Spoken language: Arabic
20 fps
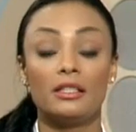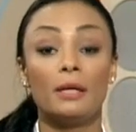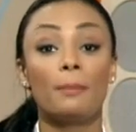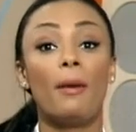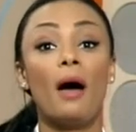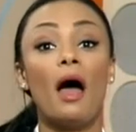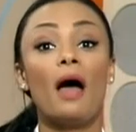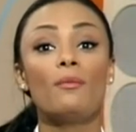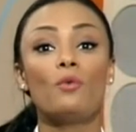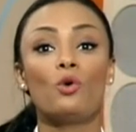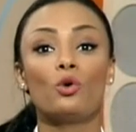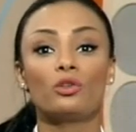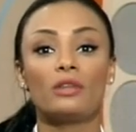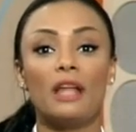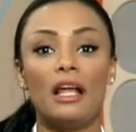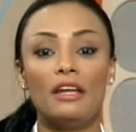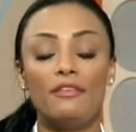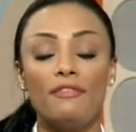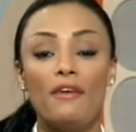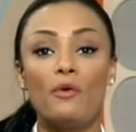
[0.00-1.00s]
طباع
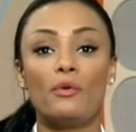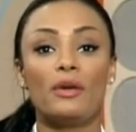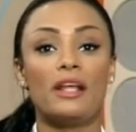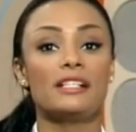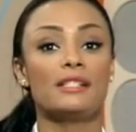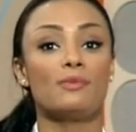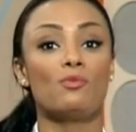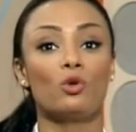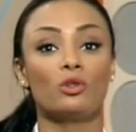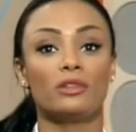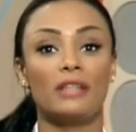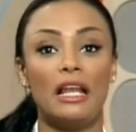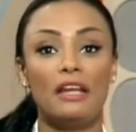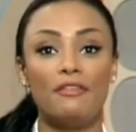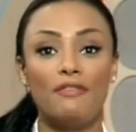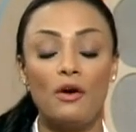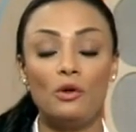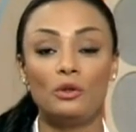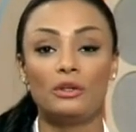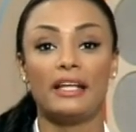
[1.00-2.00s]
مختلفة وناس
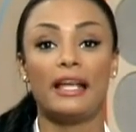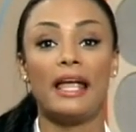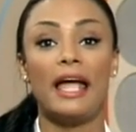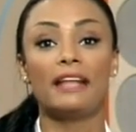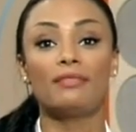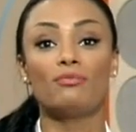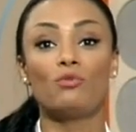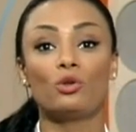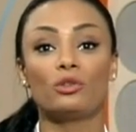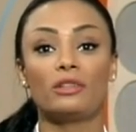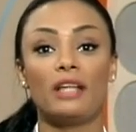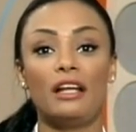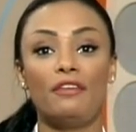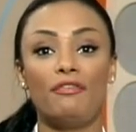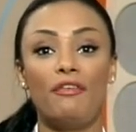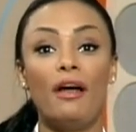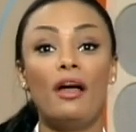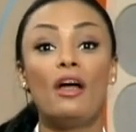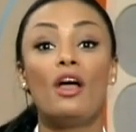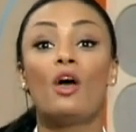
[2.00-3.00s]
مختلفة واتجاهات
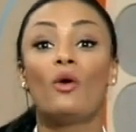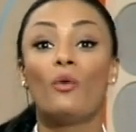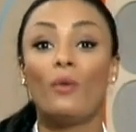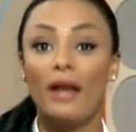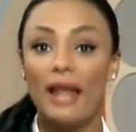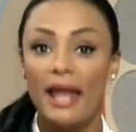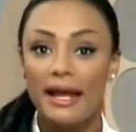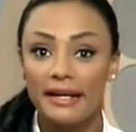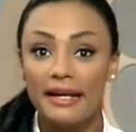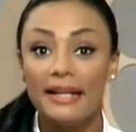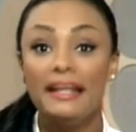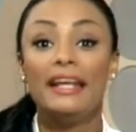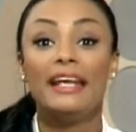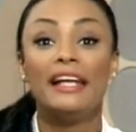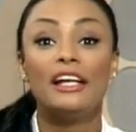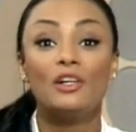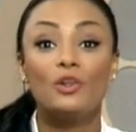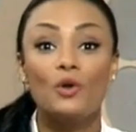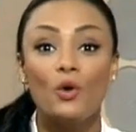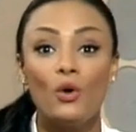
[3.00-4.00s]
مختلفة ولكن
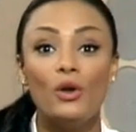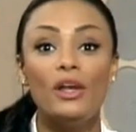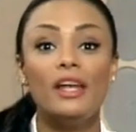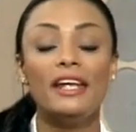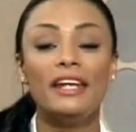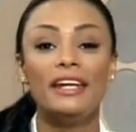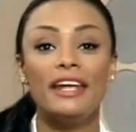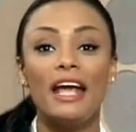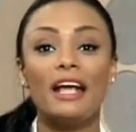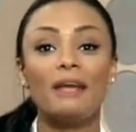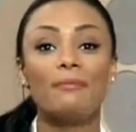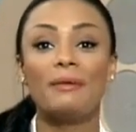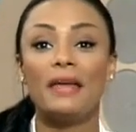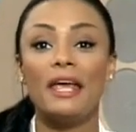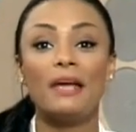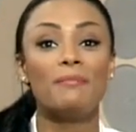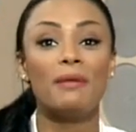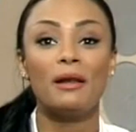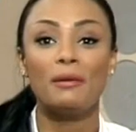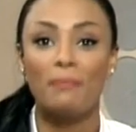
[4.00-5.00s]
الكل هناك
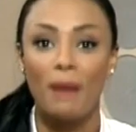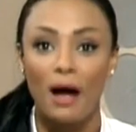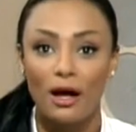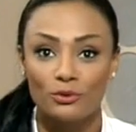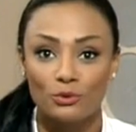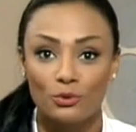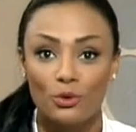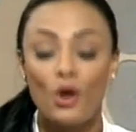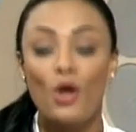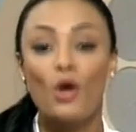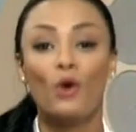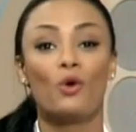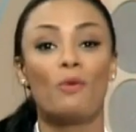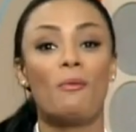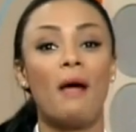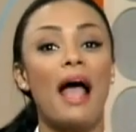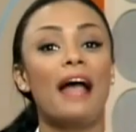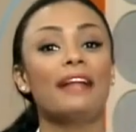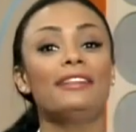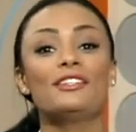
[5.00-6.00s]
بيقبل بعضه
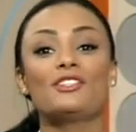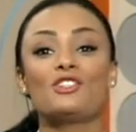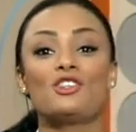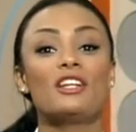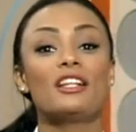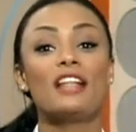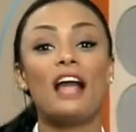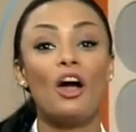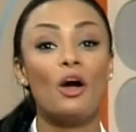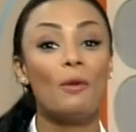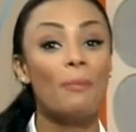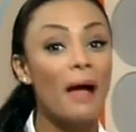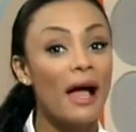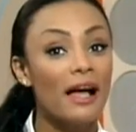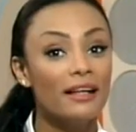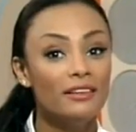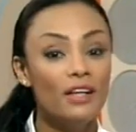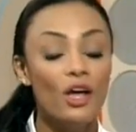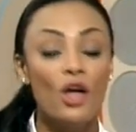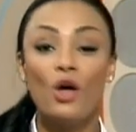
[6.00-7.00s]
ومحدش ليه دعوة
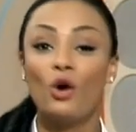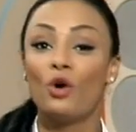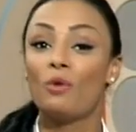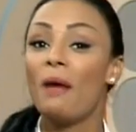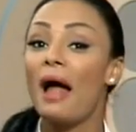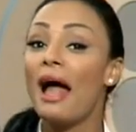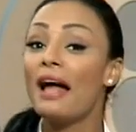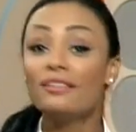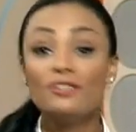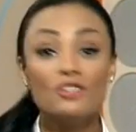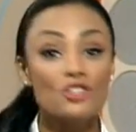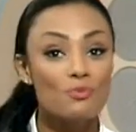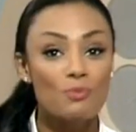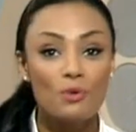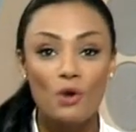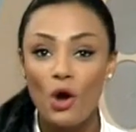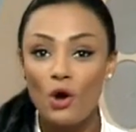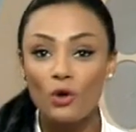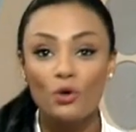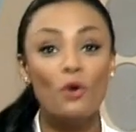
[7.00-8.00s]
بحد ومحدش
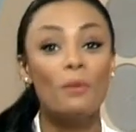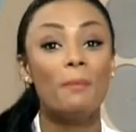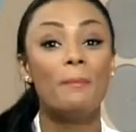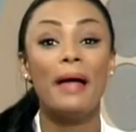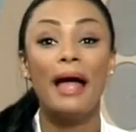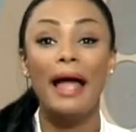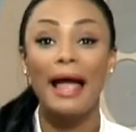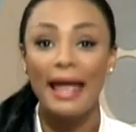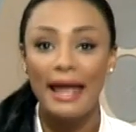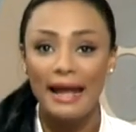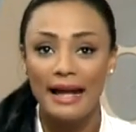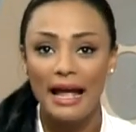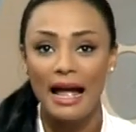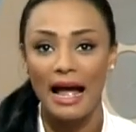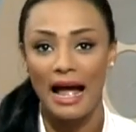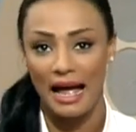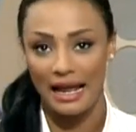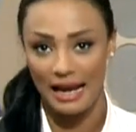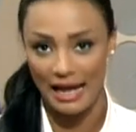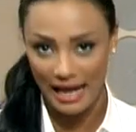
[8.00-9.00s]
بيحكم بحاجة
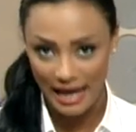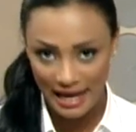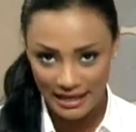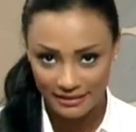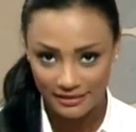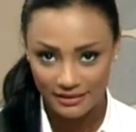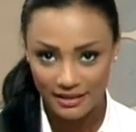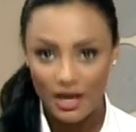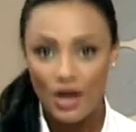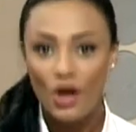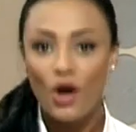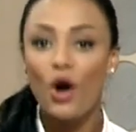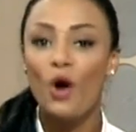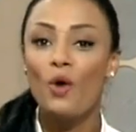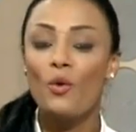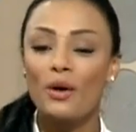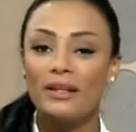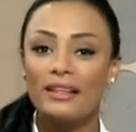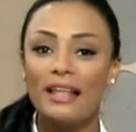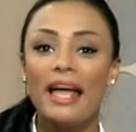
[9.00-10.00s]
على حد
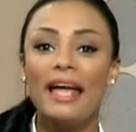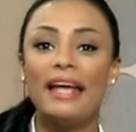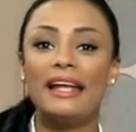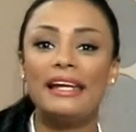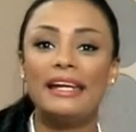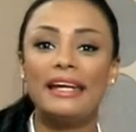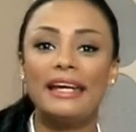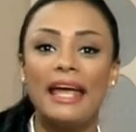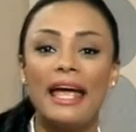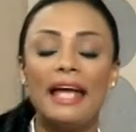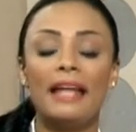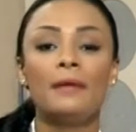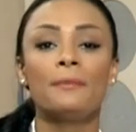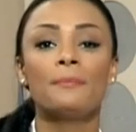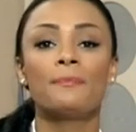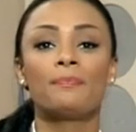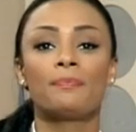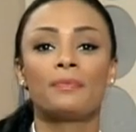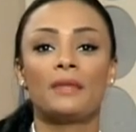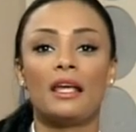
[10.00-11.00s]
هو ده اللي كان
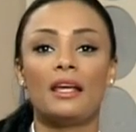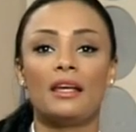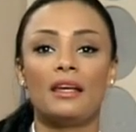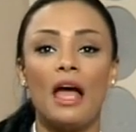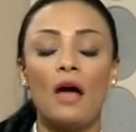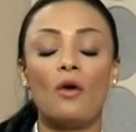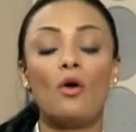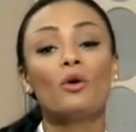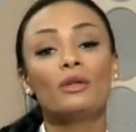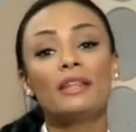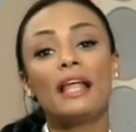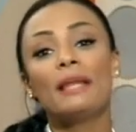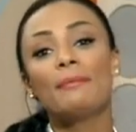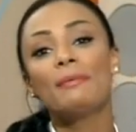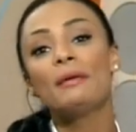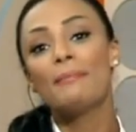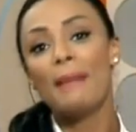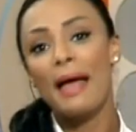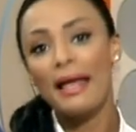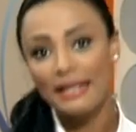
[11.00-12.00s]
آه، او هو ده اللي
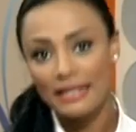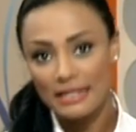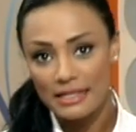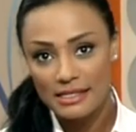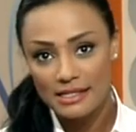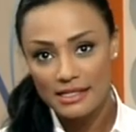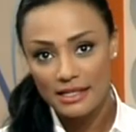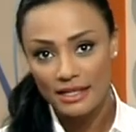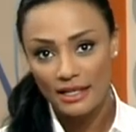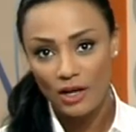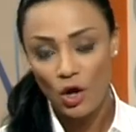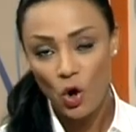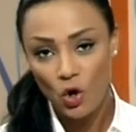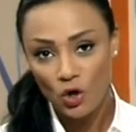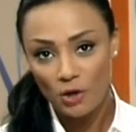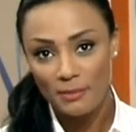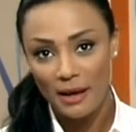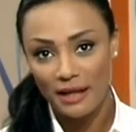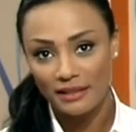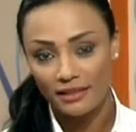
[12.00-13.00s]
بيميز
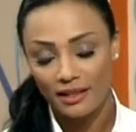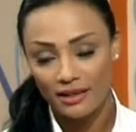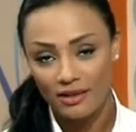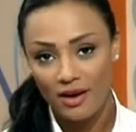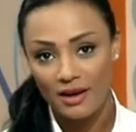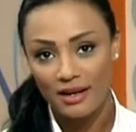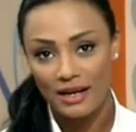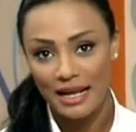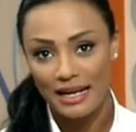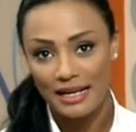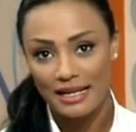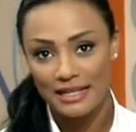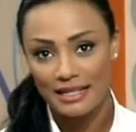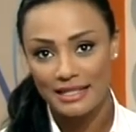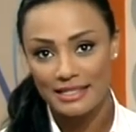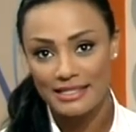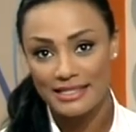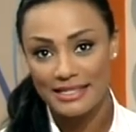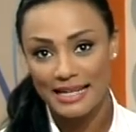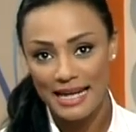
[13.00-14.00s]
الحكم التيار
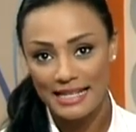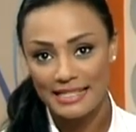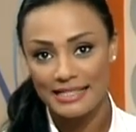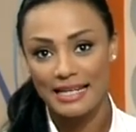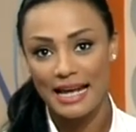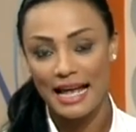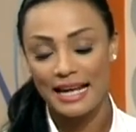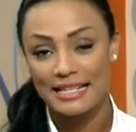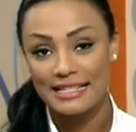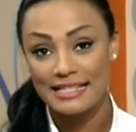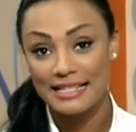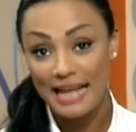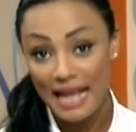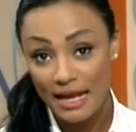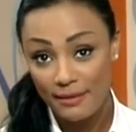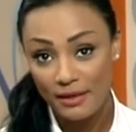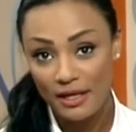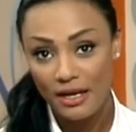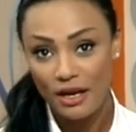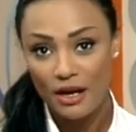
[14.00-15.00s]
السياسي
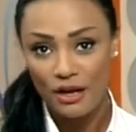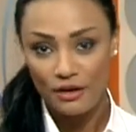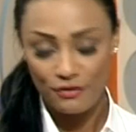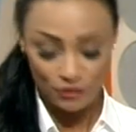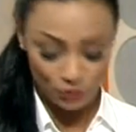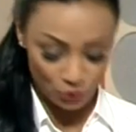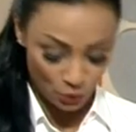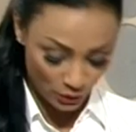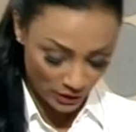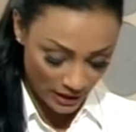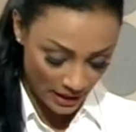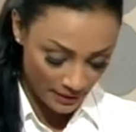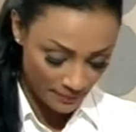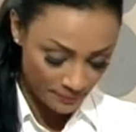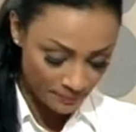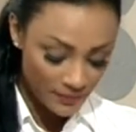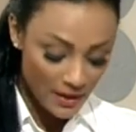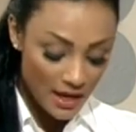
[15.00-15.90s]
الاسلامي في تركيا.